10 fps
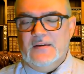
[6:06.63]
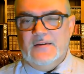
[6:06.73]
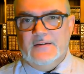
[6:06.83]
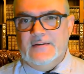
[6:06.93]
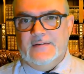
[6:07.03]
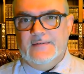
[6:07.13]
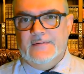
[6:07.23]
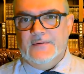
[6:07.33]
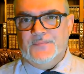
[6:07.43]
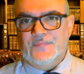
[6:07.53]

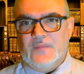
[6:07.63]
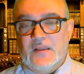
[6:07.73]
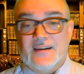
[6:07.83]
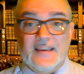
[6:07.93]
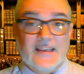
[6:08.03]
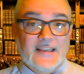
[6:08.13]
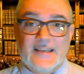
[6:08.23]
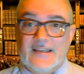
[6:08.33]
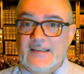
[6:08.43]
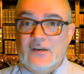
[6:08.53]
em,
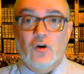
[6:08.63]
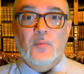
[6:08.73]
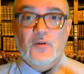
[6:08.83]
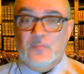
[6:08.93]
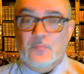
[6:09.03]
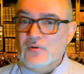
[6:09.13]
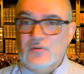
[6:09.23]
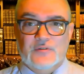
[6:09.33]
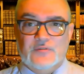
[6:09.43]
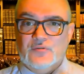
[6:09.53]
reiki,
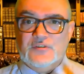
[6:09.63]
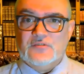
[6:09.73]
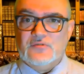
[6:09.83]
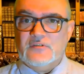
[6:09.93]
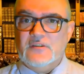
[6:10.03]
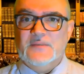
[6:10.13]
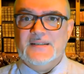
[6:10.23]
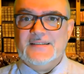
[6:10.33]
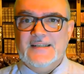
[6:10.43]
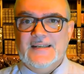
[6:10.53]
hoponopono, todos estos
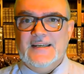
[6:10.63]
temas,